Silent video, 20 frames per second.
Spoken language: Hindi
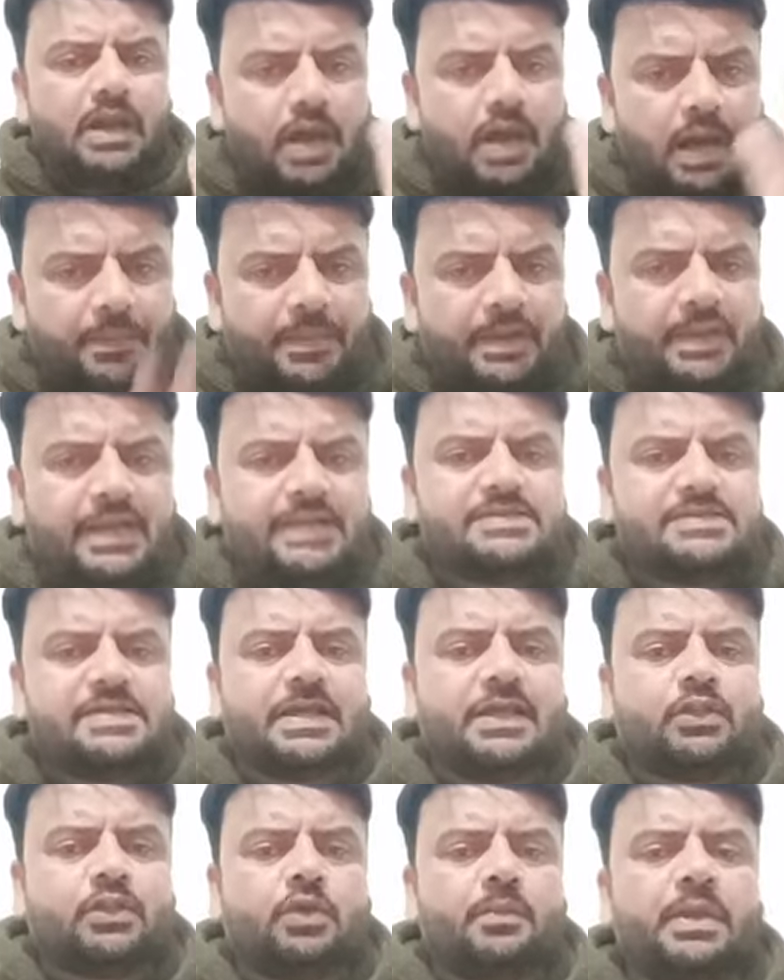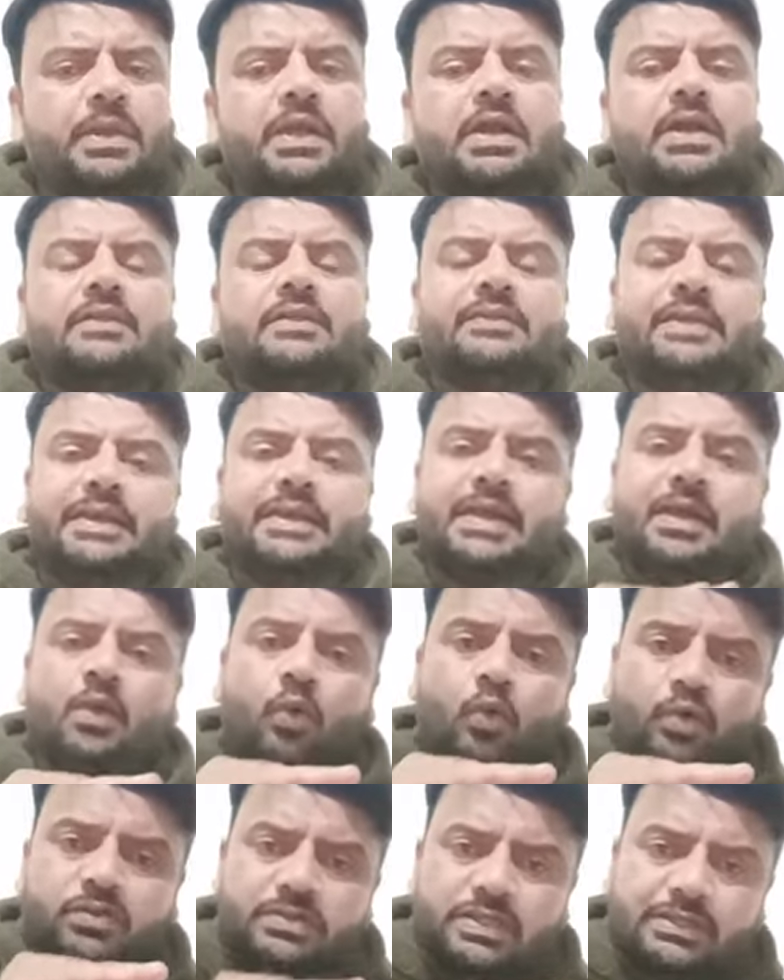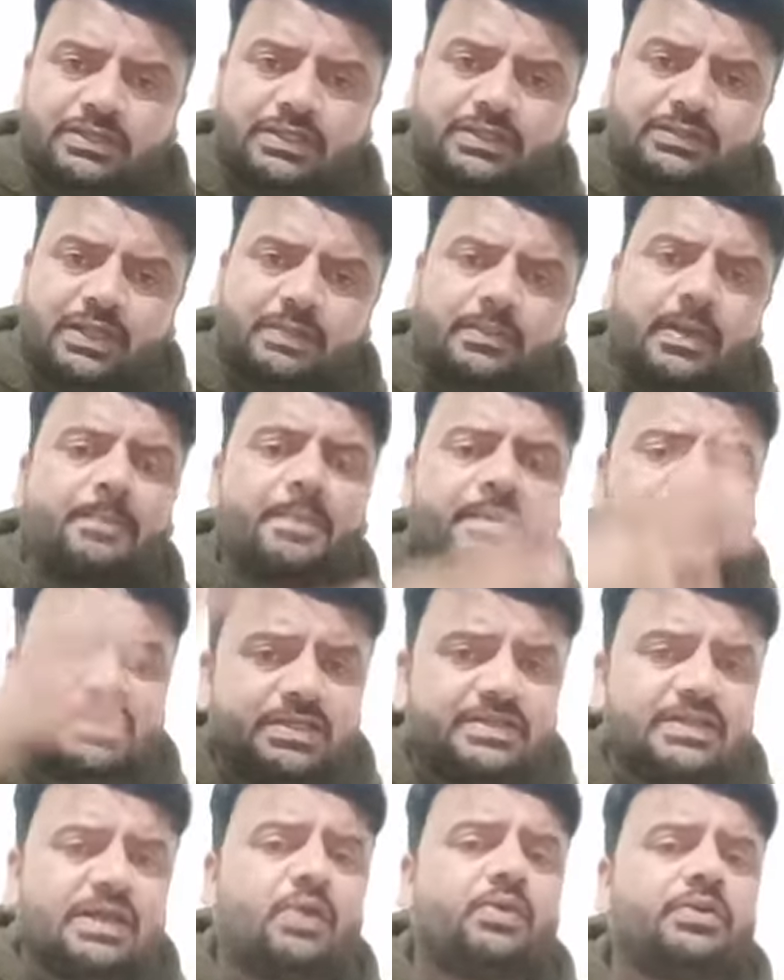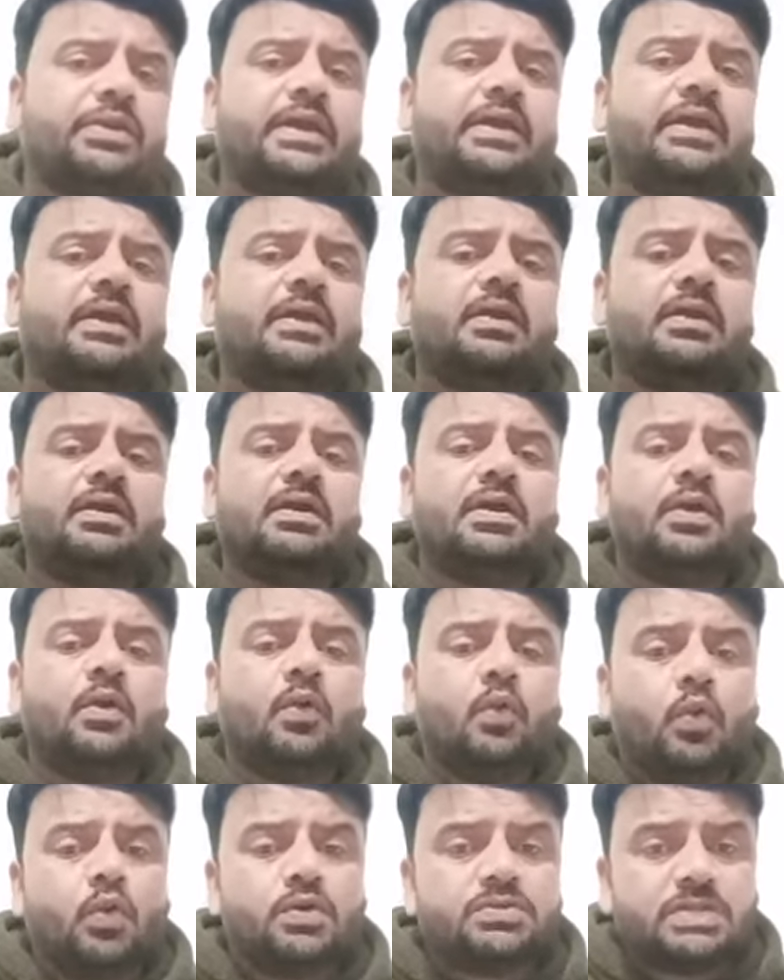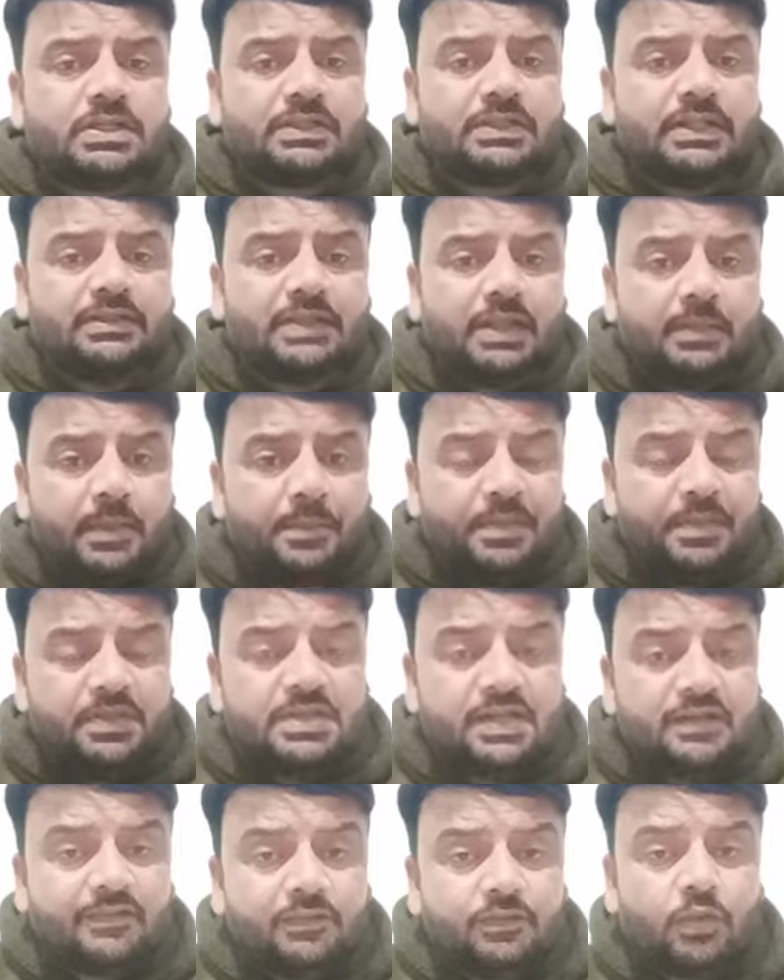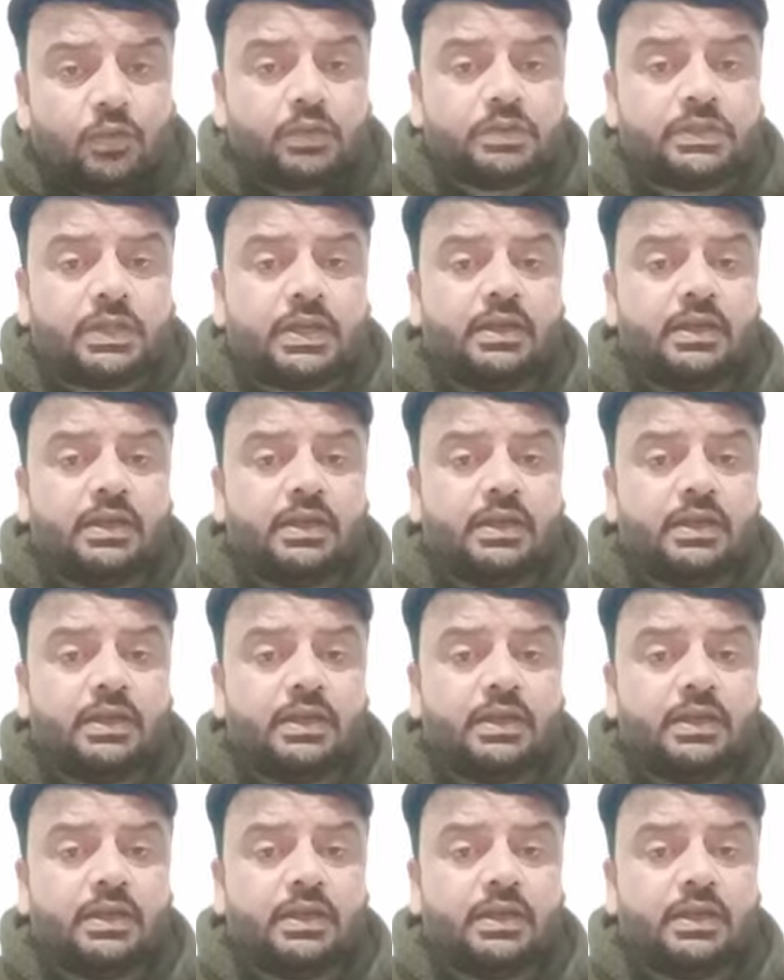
अभी यहीं से कहता हूं मैं देखिए हो सकता है नरमा पच्चीस हजार हो जाए हो सकता है नरमा पिचासी सौ हो जाए